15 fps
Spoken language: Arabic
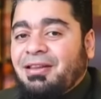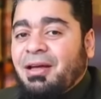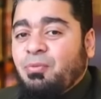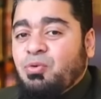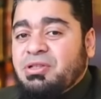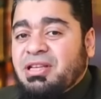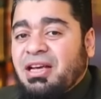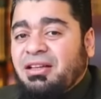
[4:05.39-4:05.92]

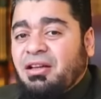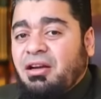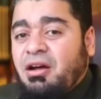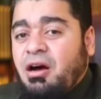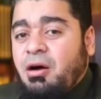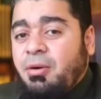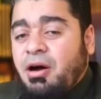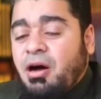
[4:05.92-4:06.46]
طيب والسيد
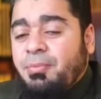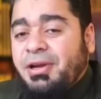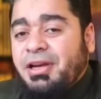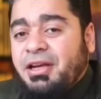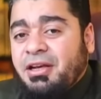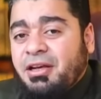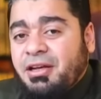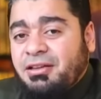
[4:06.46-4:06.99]

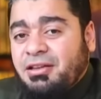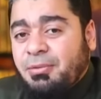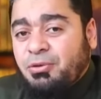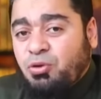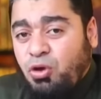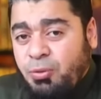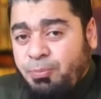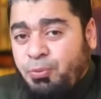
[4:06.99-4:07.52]
الخامنئي انت
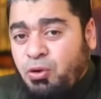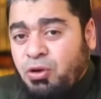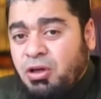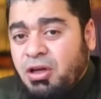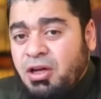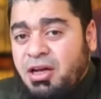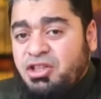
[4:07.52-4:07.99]
بتحبه